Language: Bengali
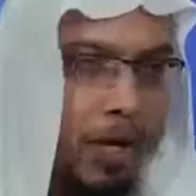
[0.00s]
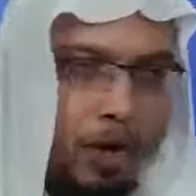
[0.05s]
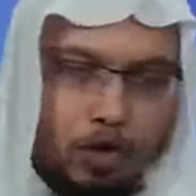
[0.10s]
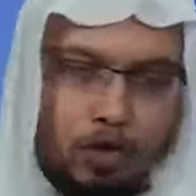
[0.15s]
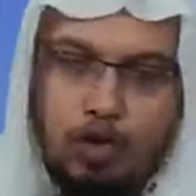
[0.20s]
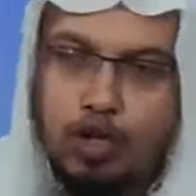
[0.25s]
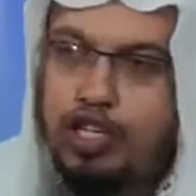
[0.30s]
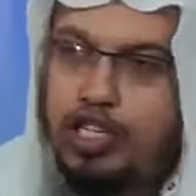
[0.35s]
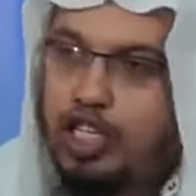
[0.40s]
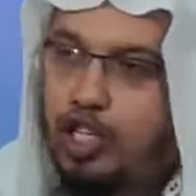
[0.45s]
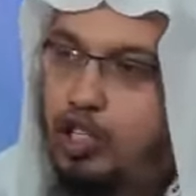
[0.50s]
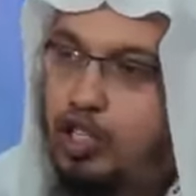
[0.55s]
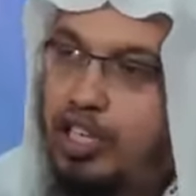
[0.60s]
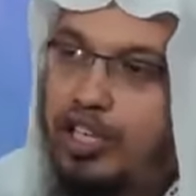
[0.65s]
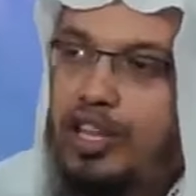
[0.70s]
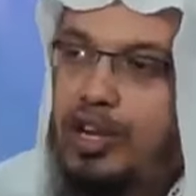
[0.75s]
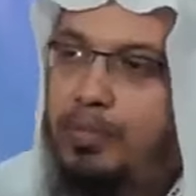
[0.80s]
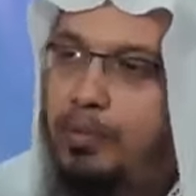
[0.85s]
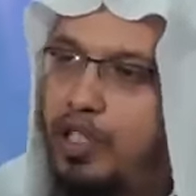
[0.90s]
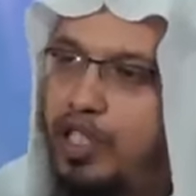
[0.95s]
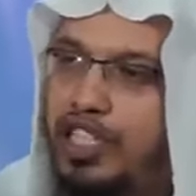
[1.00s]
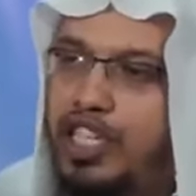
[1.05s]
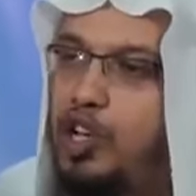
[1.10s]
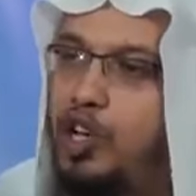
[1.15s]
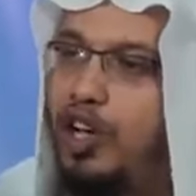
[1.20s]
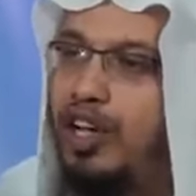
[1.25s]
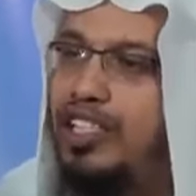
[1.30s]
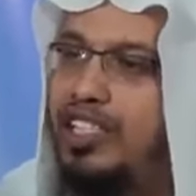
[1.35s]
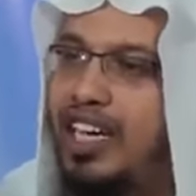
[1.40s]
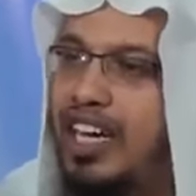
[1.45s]
আমার অন্তরে যেন তাদের প্রতি কি
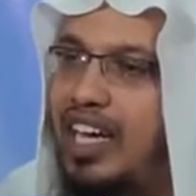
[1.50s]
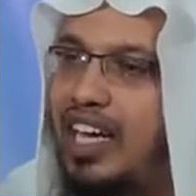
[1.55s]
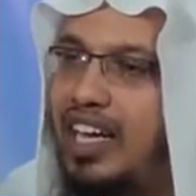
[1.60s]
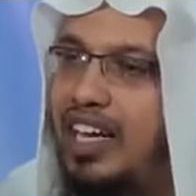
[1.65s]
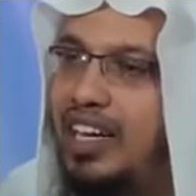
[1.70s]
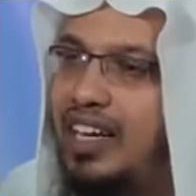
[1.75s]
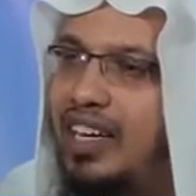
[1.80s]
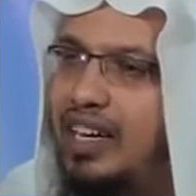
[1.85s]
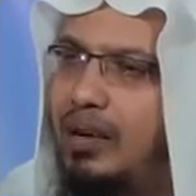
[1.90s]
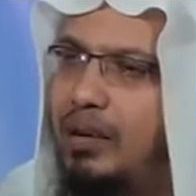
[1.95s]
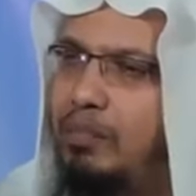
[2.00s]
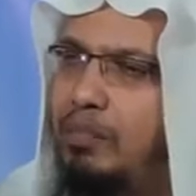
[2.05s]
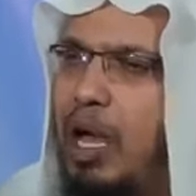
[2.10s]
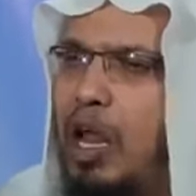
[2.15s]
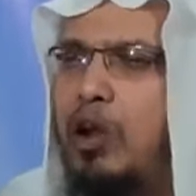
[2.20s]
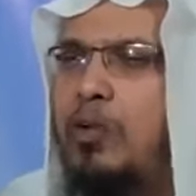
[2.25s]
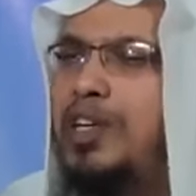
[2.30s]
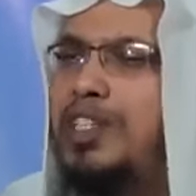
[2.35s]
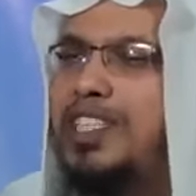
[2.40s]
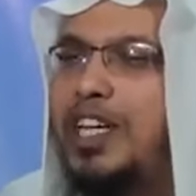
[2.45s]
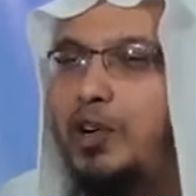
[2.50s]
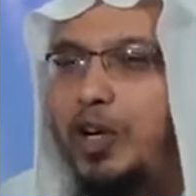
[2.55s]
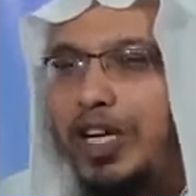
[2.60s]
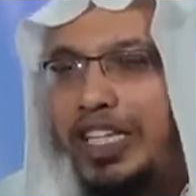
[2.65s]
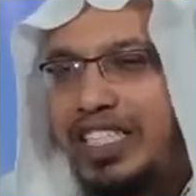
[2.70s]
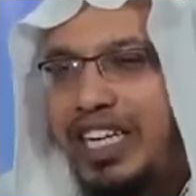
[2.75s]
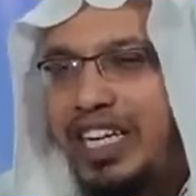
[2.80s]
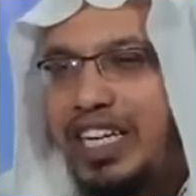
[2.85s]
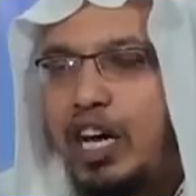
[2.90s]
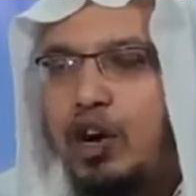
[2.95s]
হয়ে যায় ভালোবাসা
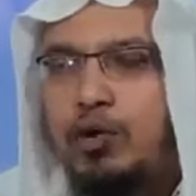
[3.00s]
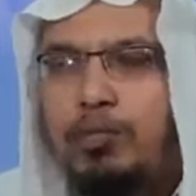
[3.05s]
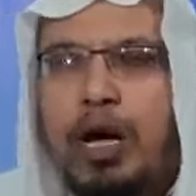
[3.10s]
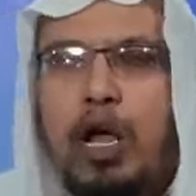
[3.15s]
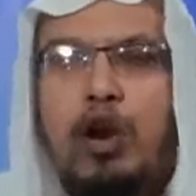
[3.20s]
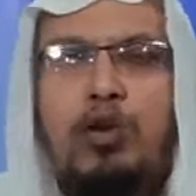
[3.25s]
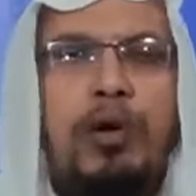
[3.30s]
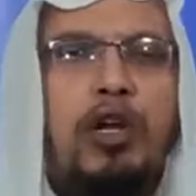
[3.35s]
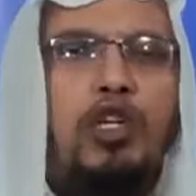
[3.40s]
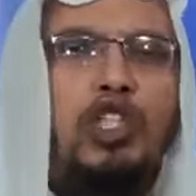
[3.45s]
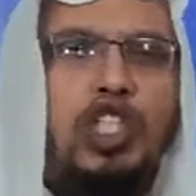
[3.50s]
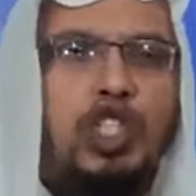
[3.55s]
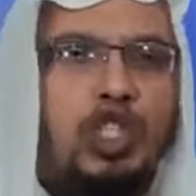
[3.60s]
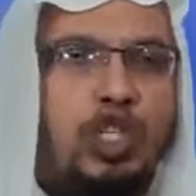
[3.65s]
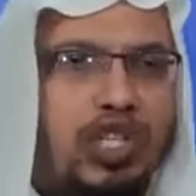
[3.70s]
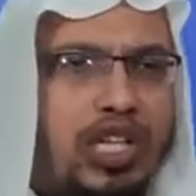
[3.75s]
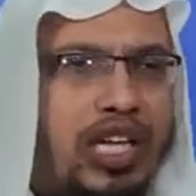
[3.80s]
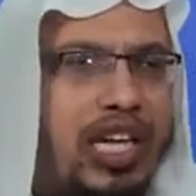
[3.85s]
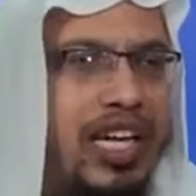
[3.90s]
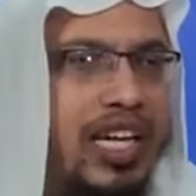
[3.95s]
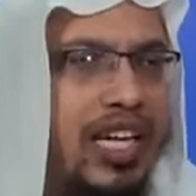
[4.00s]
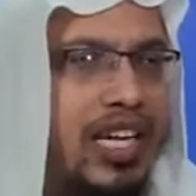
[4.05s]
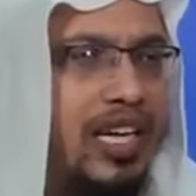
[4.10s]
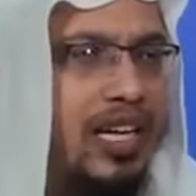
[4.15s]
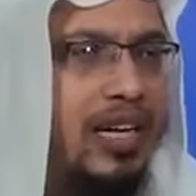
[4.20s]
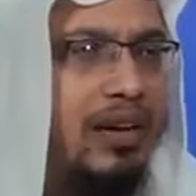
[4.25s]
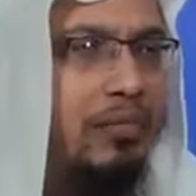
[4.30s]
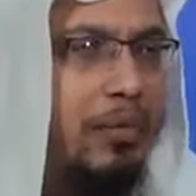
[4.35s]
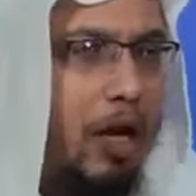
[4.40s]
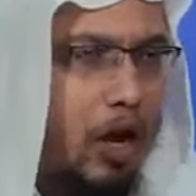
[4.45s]
হয়ে যায় কারণ ভালো মানুষের সাথে
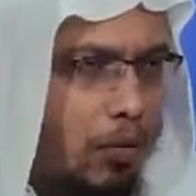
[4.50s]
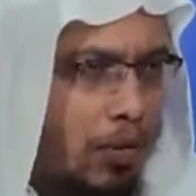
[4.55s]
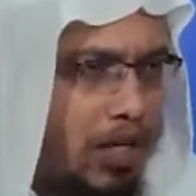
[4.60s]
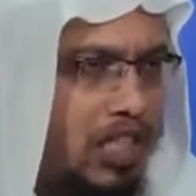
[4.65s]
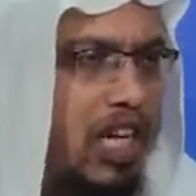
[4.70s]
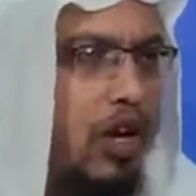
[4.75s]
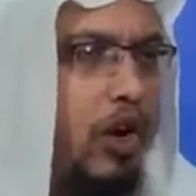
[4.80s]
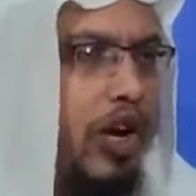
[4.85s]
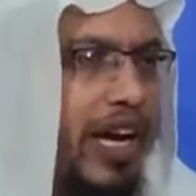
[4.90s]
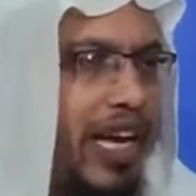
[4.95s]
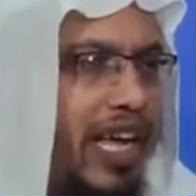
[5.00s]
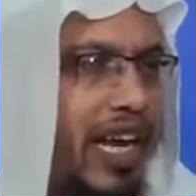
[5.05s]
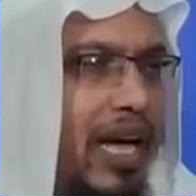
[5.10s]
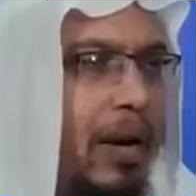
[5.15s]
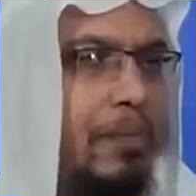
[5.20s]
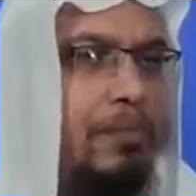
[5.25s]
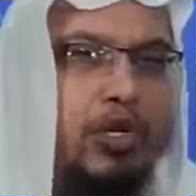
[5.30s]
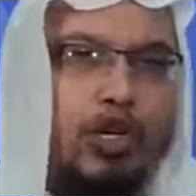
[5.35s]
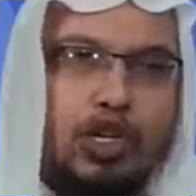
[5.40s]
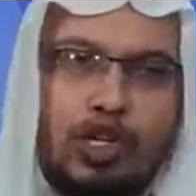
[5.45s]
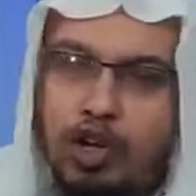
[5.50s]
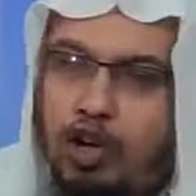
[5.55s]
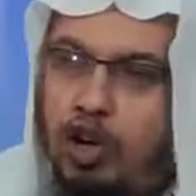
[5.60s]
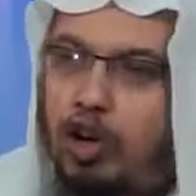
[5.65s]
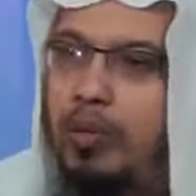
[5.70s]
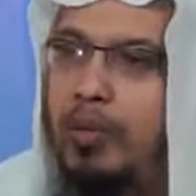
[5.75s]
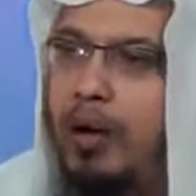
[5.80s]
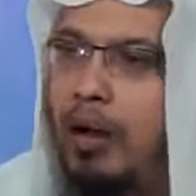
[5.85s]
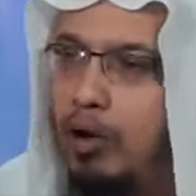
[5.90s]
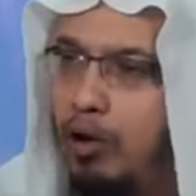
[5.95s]
ভালোবাসা হয়ে গেলে আপনিও কি
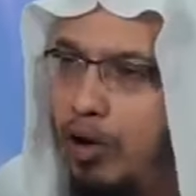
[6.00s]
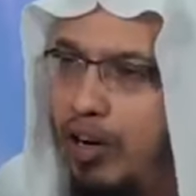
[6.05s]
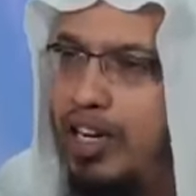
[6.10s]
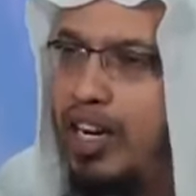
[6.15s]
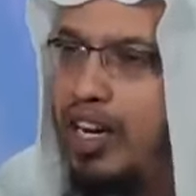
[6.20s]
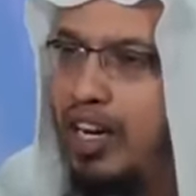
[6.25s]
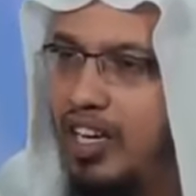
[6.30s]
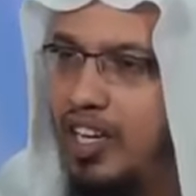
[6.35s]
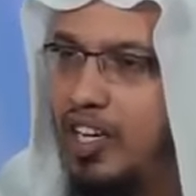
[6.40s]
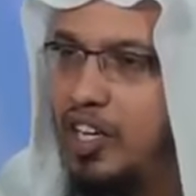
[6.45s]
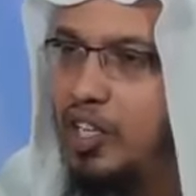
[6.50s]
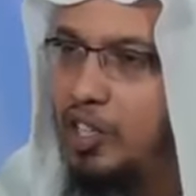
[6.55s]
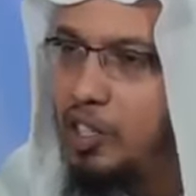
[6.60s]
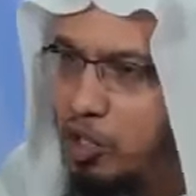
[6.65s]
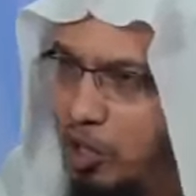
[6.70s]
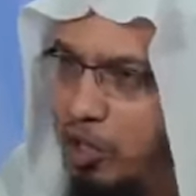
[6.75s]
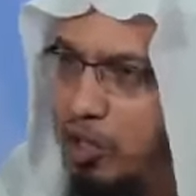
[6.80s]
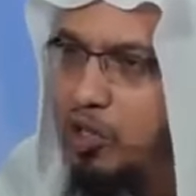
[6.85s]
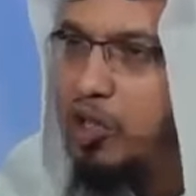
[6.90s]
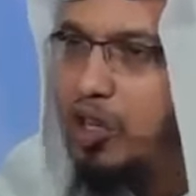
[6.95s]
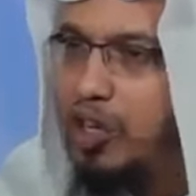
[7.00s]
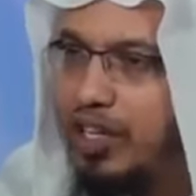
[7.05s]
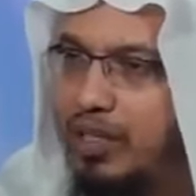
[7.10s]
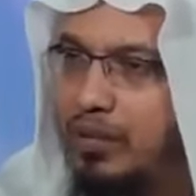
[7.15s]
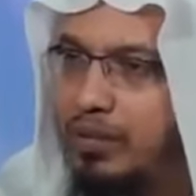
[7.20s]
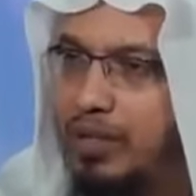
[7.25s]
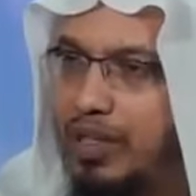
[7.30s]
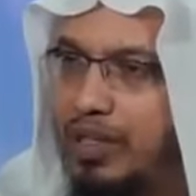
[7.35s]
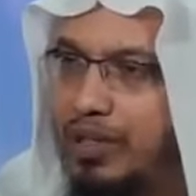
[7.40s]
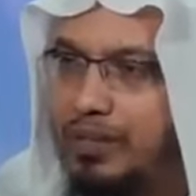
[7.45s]
হওয়া ভালো হওয়াটা সহজ হয়ে
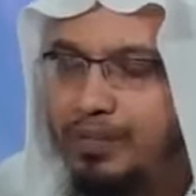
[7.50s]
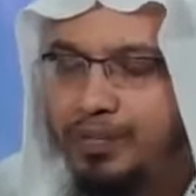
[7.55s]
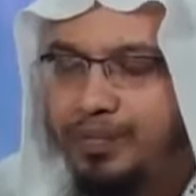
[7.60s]
যাবে